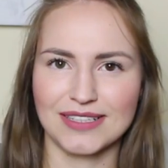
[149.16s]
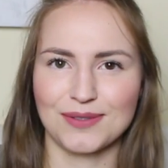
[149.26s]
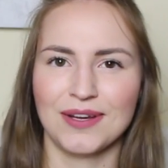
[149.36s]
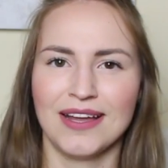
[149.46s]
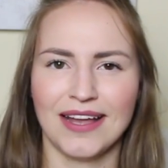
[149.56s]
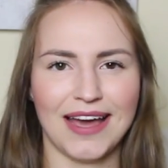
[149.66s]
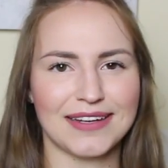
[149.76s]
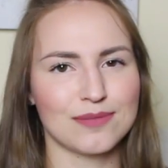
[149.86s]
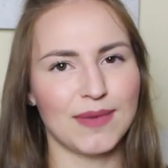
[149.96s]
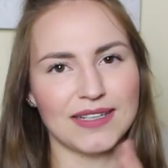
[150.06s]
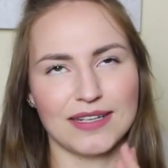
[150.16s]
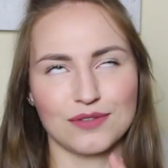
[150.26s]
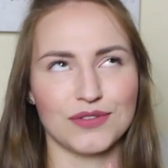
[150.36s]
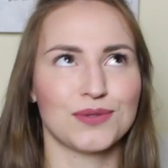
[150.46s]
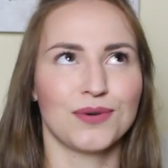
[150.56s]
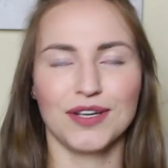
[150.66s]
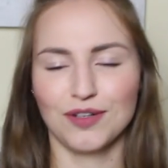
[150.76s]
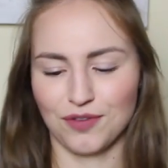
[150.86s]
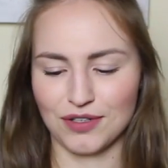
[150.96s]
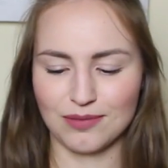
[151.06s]
Also gerade ist Matt ja sowieso
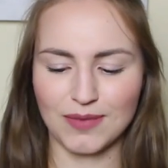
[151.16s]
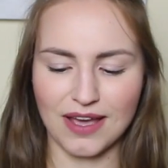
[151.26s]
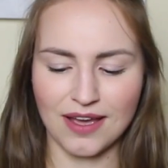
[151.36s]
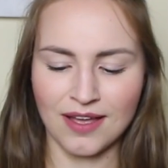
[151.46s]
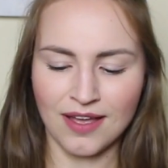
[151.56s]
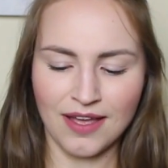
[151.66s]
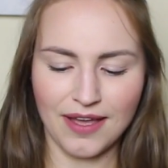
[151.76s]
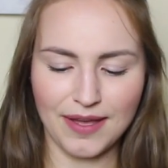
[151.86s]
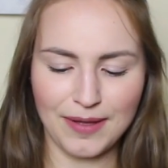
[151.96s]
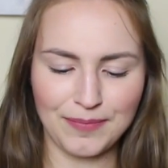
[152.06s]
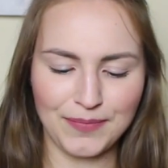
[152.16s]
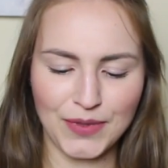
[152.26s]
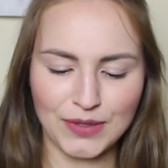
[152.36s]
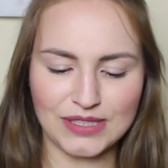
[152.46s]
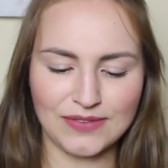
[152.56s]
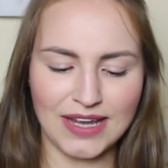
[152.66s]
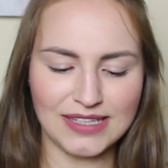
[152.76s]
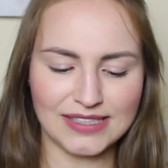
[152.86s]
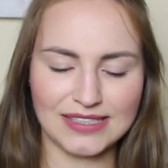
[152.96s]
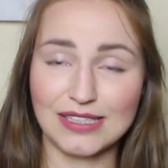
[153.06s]
in, von dem her. Ähm, und zwar
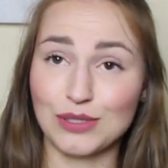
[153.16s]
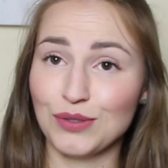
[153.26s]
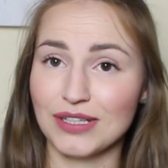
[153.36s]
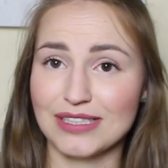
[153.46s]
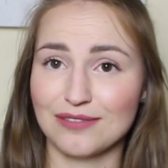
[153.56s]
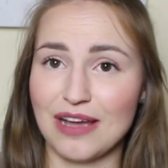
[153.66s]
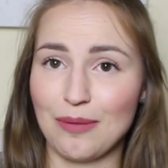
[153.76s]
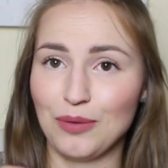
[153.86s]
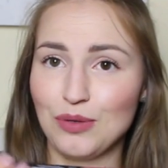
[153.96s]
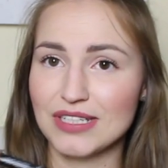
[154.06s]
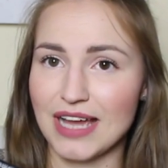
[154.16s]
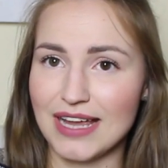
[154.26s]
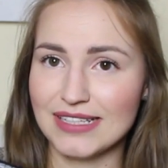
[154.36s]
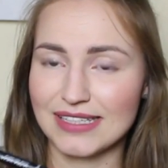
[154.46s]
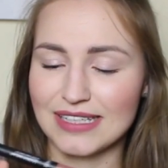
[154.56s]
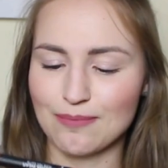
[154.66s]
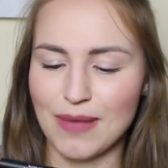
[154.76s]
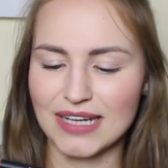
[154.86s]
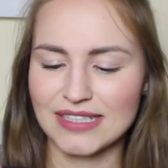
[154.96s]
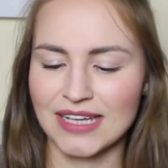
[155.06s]
ist das die dunkelste Farbe 030
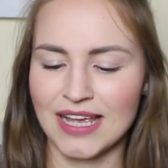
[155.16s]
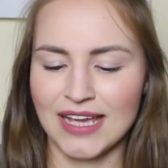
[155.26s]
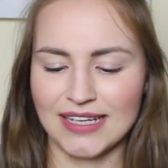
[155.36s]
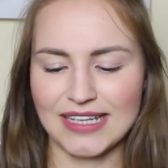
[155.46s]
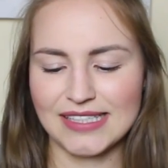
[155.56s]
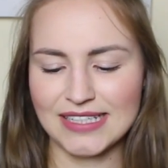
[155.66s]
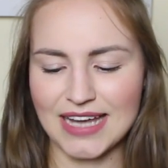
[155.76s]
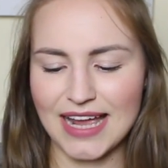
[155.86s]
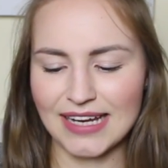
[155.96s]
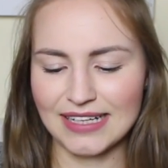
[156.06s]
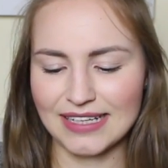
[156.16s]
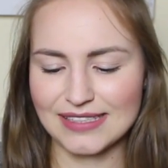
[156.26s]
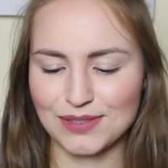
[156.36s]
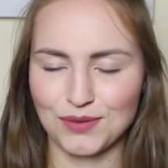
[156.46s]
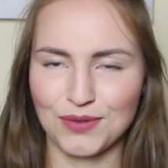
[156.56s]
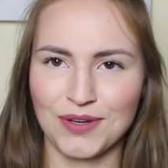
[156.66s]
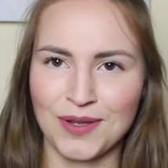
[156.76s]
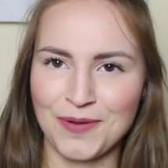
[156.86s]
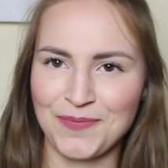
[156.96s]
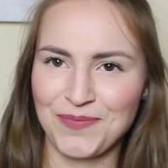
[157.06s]
Matt. Das sind eigentlich so
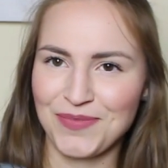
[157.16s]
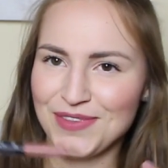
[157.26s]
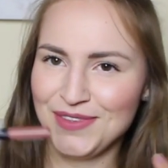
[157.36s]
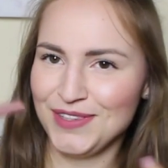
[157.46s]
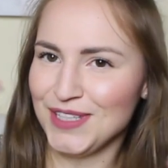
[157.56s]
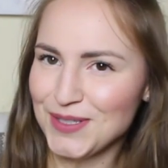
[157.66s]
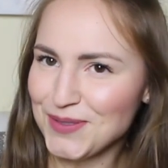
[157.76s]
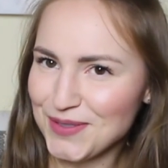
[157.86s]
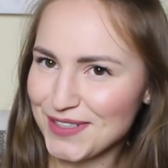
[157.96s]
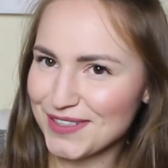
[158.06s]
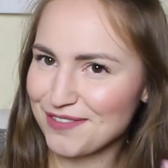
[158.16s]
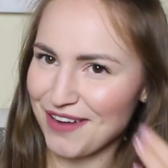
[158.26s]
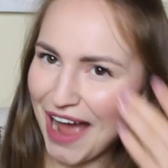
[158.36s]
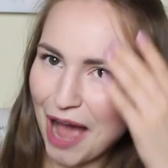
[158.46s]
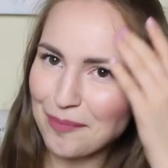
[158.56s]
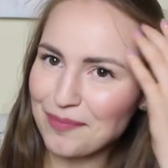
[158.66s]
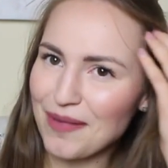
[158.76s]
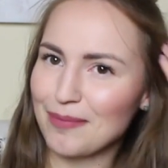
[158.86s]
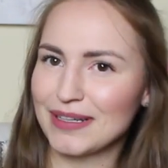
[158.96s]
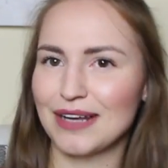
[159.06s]

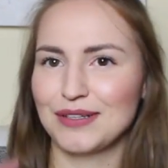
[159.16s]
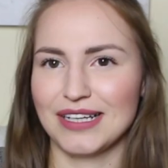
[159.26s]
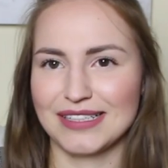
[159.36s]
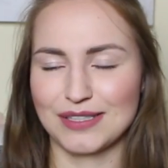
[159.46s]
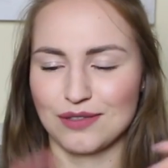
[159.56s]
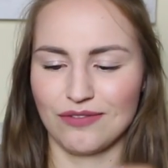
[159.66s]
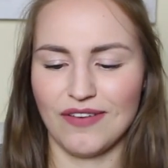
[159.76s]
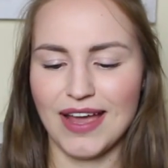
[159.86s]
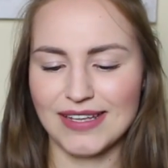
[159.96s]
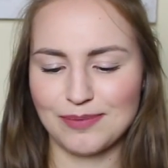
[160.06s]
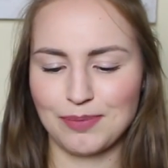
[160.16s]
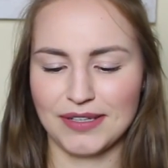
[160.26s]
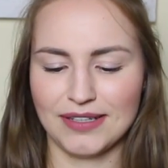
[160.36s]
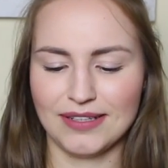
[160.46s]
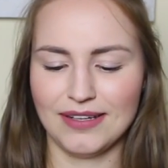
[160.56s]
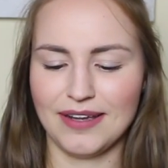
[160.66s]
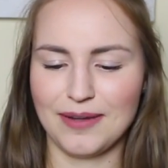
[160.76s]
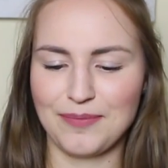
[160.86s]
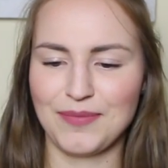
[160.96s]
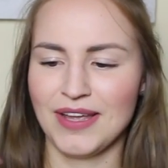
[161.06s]
Nude-Farben, aber dadurch, dass ich so weiß bin,
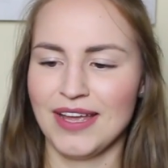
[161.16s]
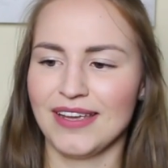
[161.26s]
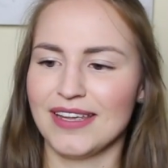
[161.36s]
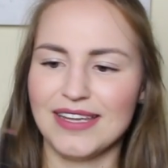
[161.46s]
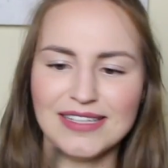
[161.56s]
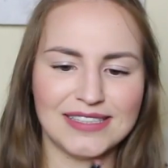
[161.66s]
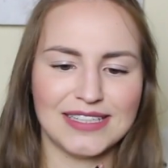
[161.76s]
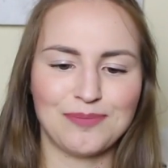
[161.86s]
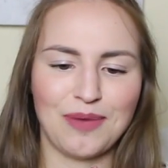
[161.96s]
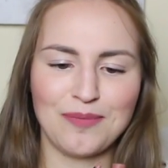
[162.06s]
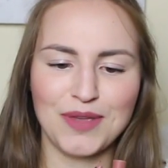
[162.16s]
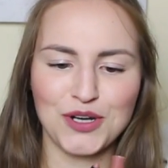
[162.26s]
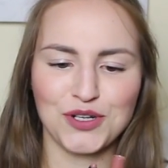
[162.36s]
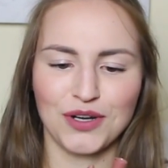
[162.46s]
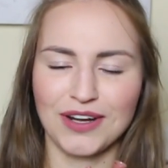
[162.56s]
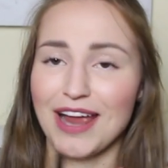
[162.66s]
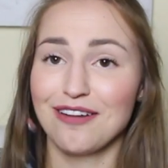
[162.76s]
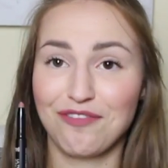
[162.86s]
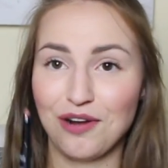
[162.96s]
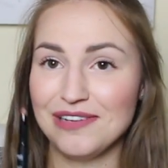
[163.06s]
ähm, ist das bei mir schon
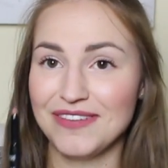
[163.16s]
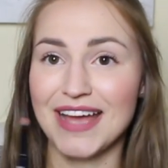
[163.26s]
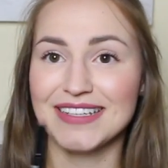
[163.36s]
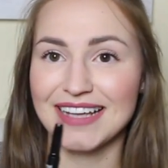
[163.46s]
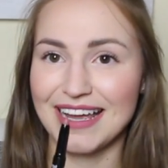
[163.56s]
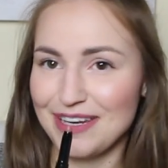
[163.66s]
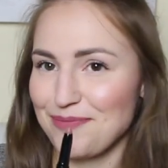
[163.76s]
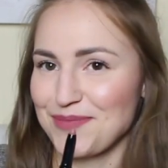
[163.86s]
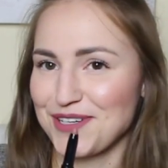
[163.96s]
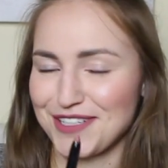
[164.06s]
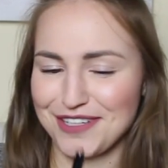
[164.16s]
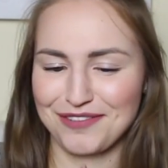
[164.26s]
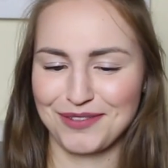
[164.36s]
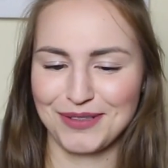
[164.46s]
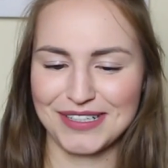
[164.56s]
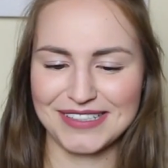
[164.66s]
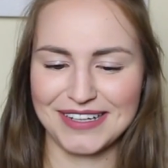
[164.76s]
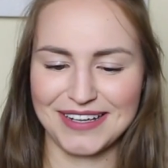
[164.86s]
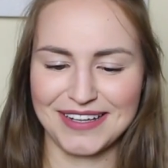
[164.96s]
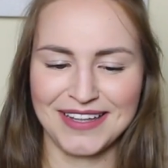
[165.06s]
ein vollwertiger Lippenstift und
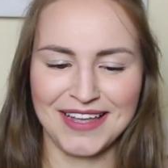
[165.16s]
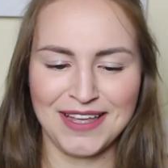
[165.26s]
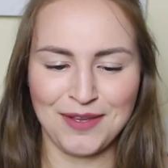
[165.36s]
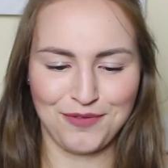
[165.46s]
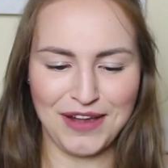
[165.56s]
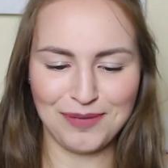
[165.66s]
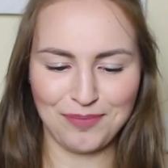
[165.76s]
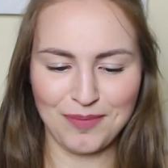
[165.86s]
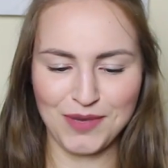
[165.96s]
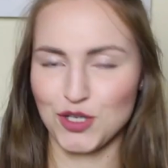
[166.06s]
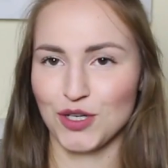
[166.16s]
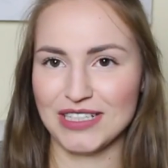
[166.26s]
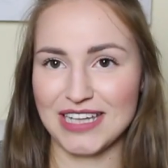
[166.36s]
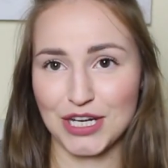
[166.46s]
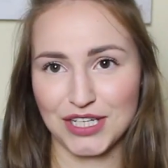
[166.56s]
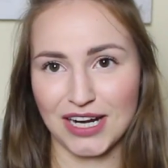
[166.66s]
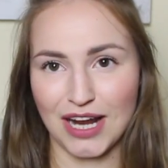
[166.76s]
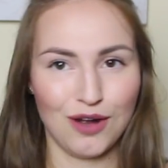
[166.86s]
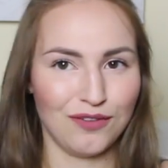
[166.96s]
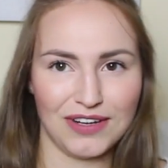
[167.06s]
äh, fällt bei mir schon sehr
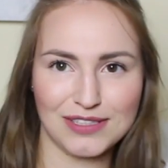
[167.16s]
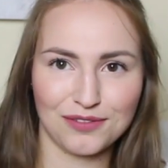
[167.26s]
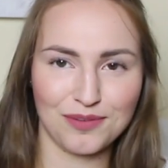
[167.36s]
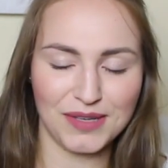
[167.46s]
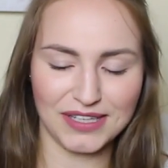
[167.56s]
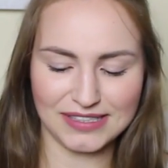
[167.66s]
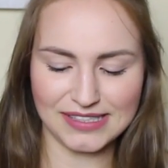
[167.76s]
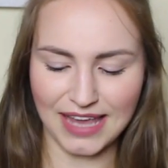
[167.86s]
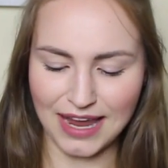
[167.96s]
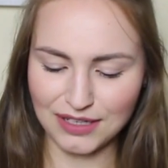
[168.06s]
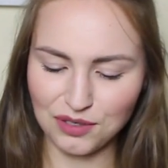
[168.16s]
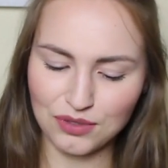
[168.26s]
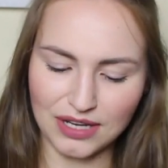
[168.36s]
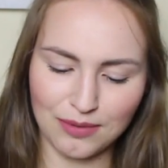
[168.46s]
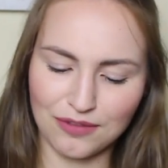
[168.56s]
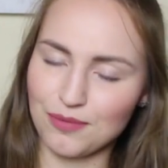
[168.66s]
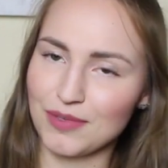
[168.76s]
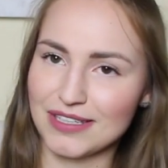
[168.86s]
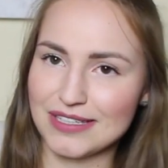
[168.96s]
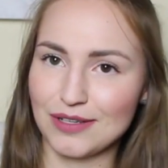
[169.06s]
stark auf. Also für mich ist es kein Nude, aber für
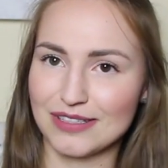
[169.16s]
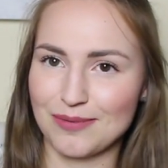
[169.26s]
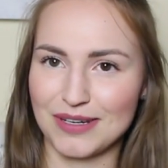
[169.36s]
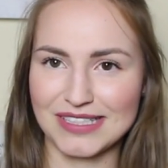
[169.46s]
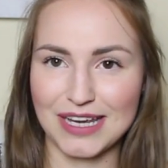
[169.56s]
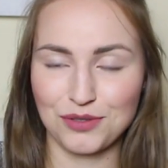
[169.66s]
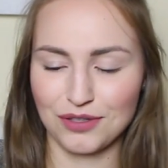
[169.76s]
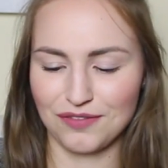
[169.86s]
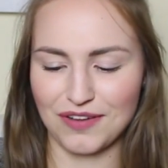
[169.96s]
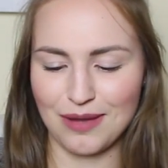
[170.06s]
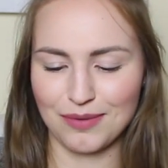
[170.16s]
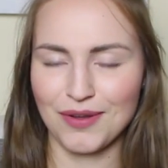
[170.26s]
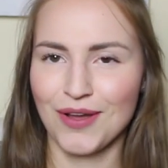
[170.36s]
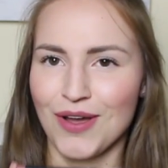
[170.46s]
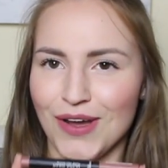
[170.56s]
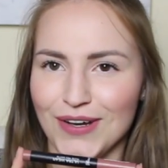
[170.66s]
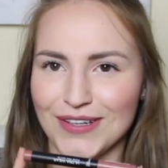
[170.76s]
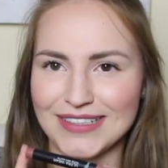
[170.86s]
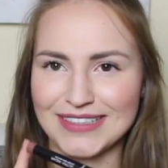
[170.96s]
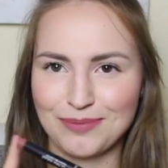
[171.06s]
mich ist es trotzdem eine sehr schöne Farbe
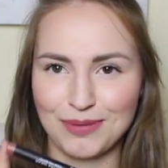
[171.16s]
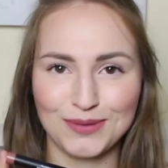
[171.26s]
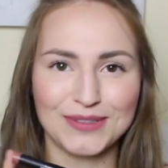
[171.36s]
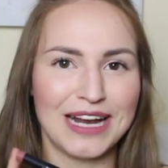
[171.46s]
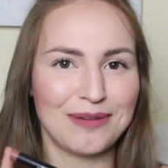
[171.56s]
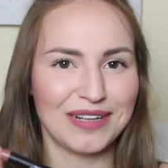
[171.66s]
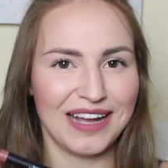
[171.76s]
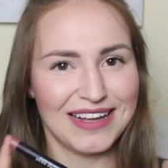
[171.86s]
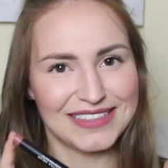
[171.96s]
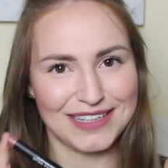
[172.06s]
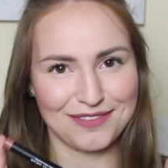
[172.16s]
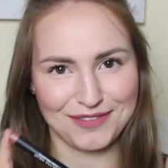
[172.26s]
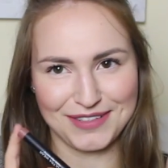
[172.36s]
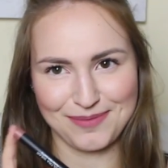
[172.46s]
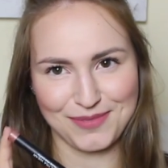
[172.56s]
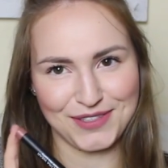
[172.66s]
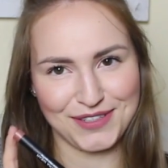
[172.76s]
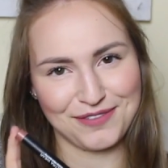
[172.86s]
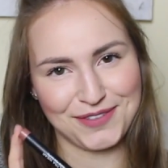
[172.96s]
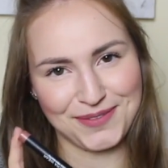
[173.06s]
und ich bin total begeistert von diesem
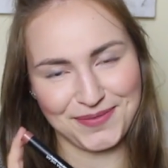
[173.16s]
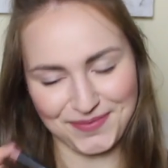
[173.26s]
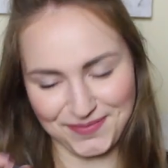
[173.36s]
Stift.